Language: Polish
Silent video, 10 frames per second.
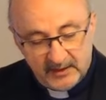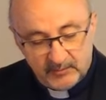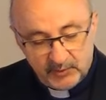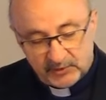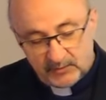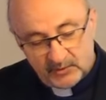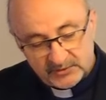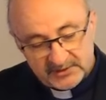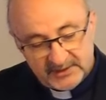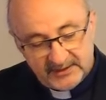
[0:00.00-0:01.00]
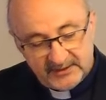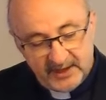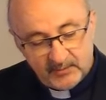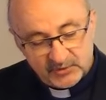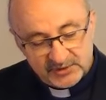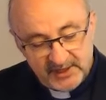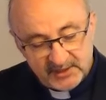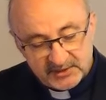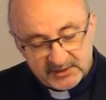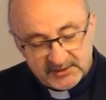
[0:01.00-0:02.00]
Był to mąż
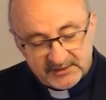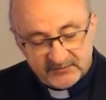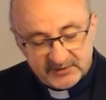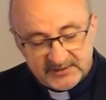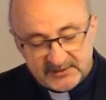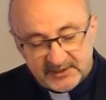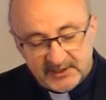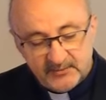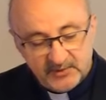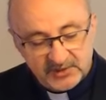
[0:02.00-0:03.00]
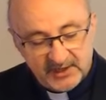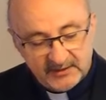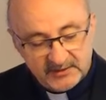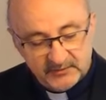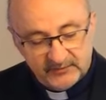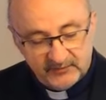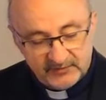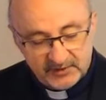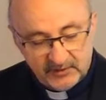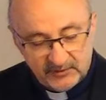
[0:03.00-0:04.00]
najmożniejszy ze wszystkich mieszkańców
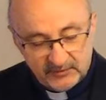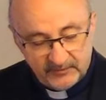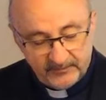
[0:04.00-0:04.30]
wschodu.